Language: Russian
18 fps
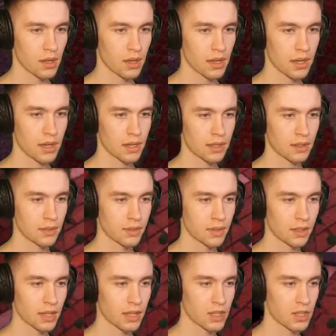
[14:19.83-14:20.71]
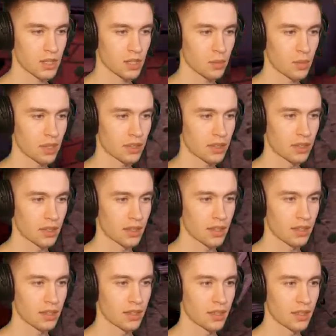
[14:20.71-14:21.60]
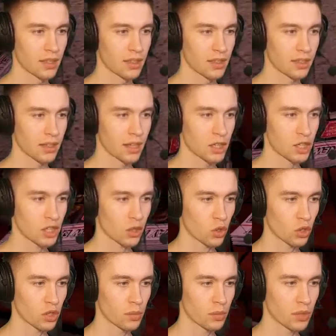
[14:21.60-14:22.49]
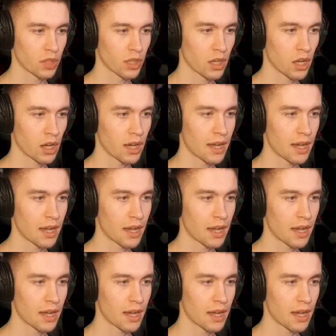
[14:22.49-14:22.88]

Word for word: Ага, наложил, блин. Конечно, такой ты мало...